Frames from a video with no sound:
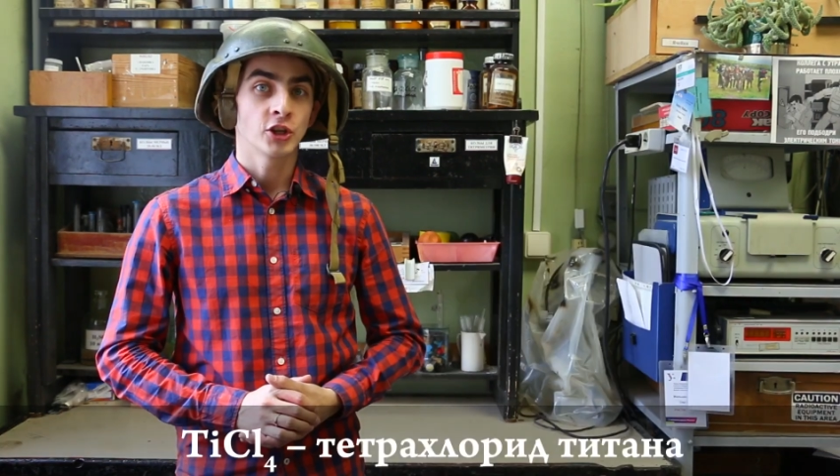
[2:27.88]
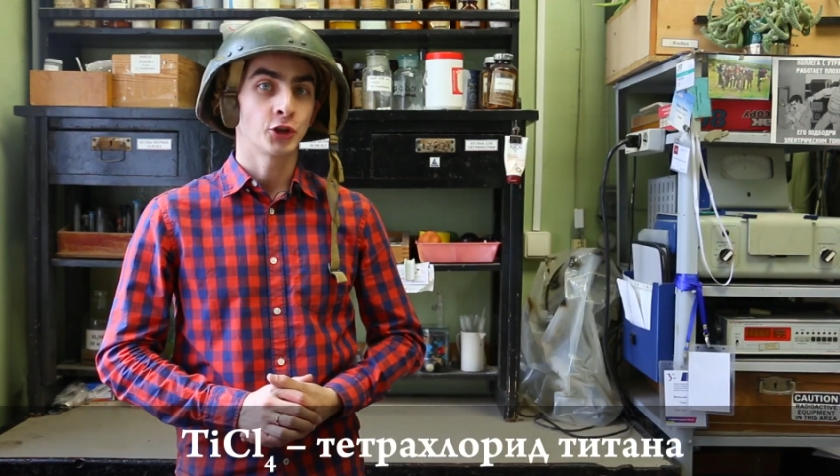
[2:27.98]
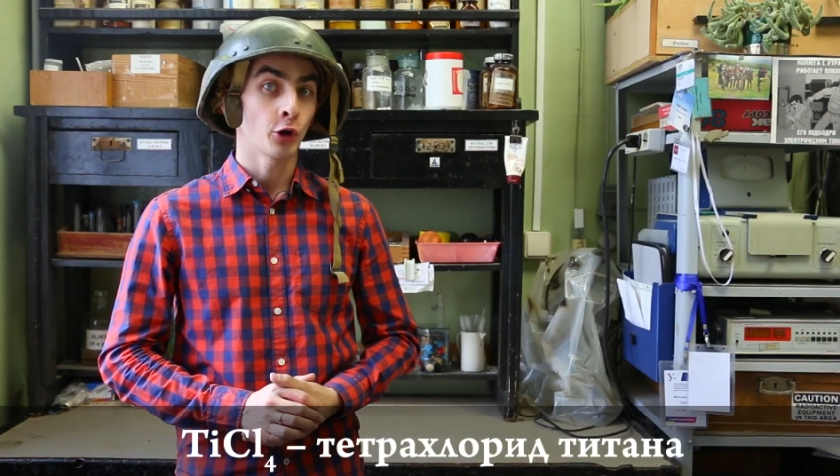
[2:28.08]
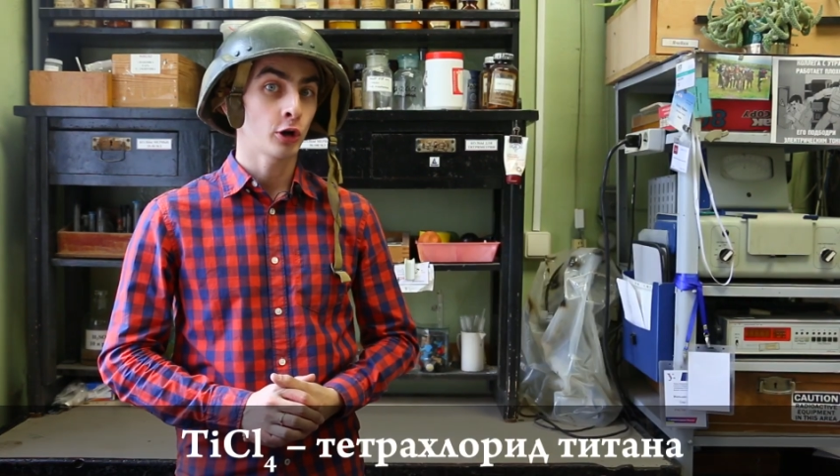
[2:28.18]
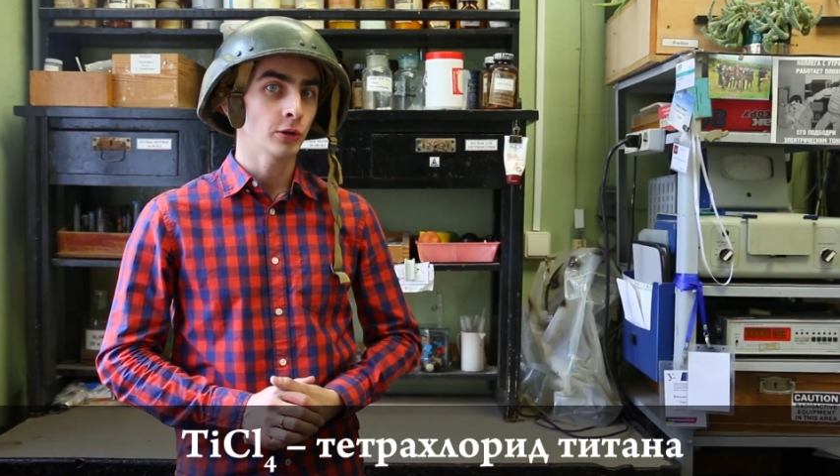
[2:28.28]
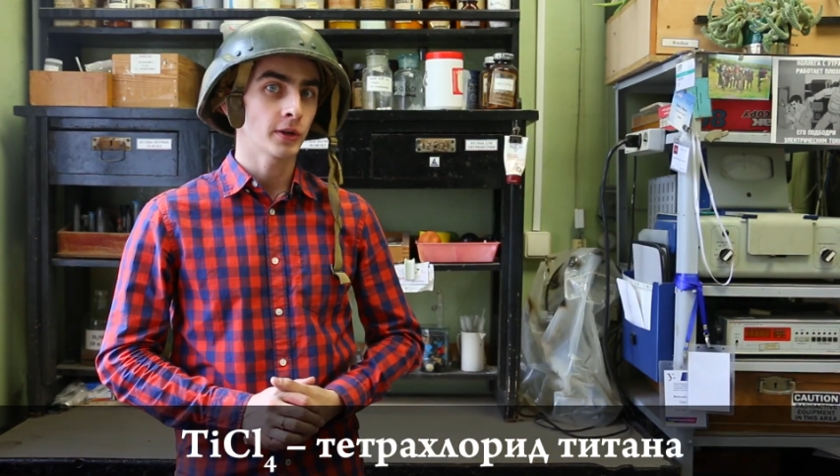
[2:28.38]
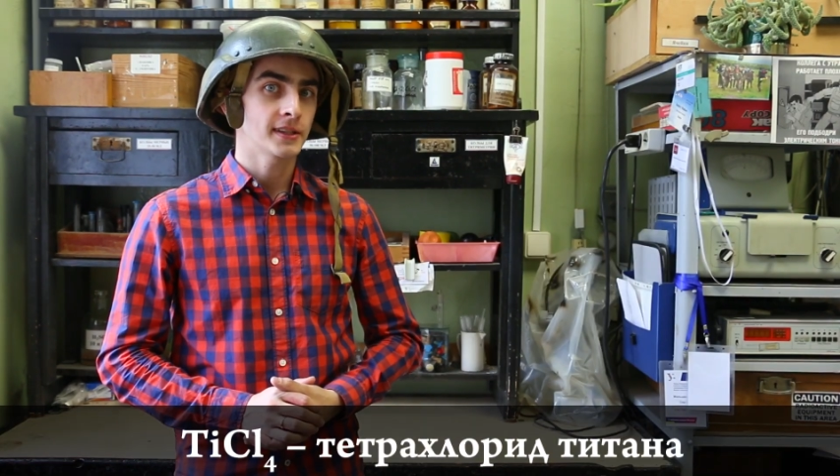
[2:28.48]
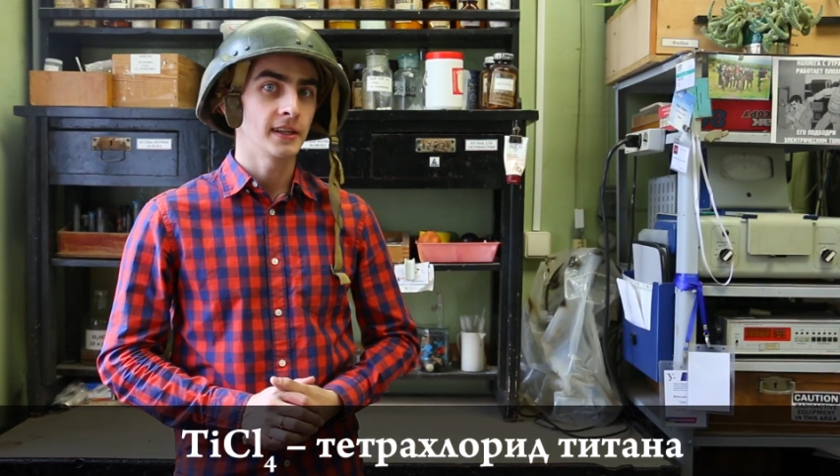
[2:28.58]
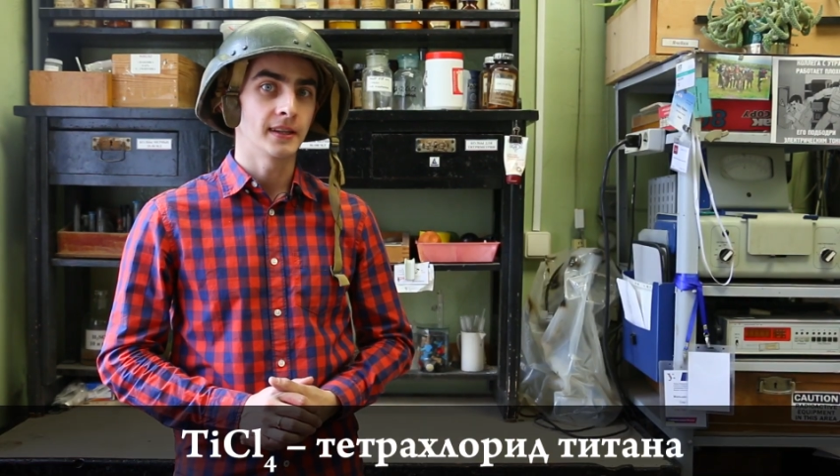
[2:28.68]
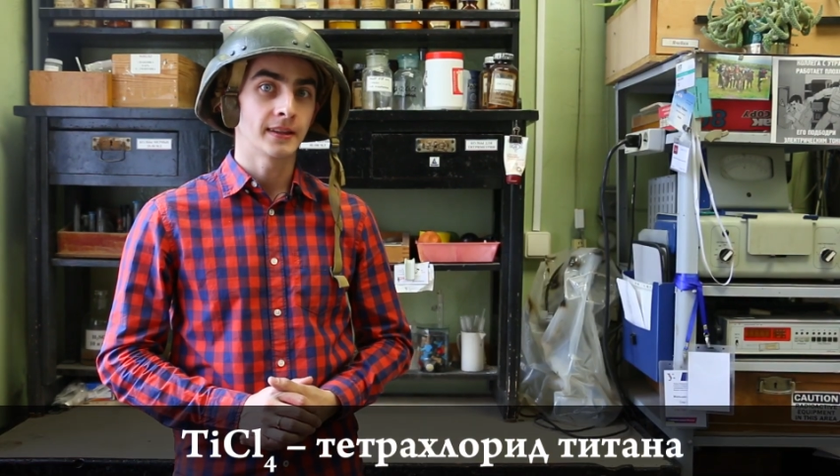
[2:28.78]

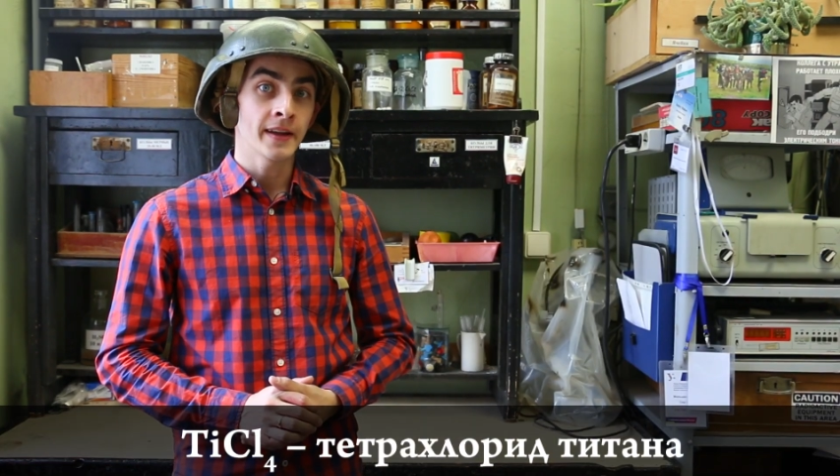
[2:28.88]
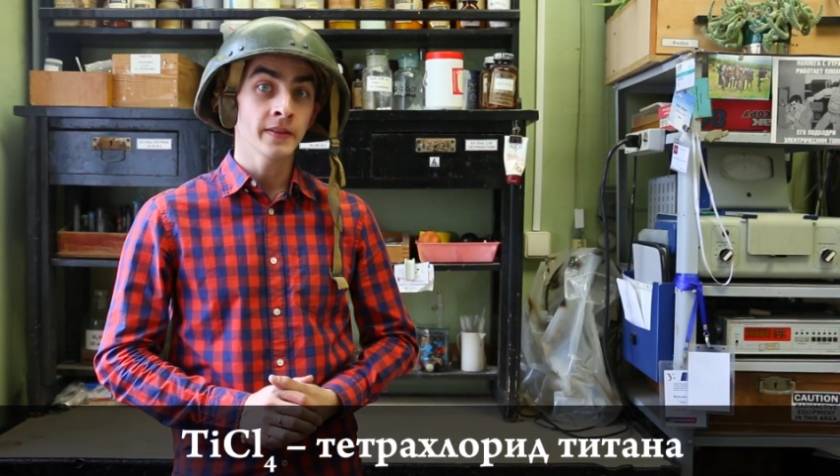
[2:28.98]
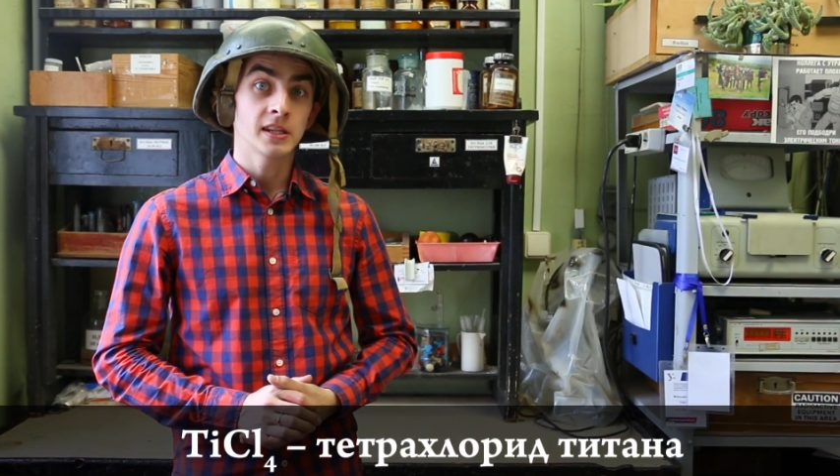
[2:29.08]
Четыреххлористый титан